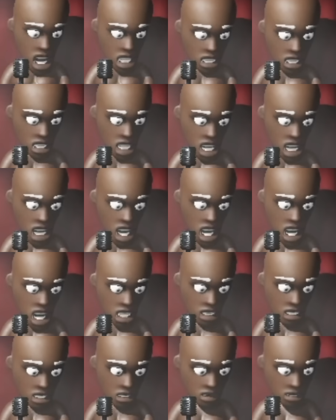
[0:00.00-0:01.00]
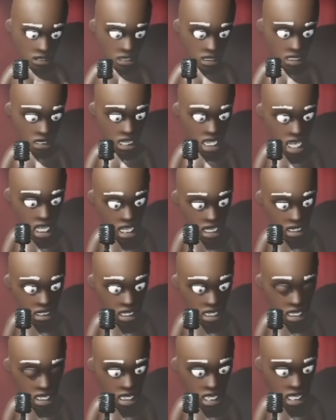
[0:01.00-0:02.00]
¿Ustedes saben cuánto se demoró la mamá
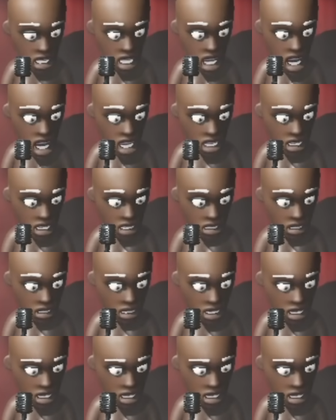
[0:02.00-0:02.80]
de Pablo en sacar la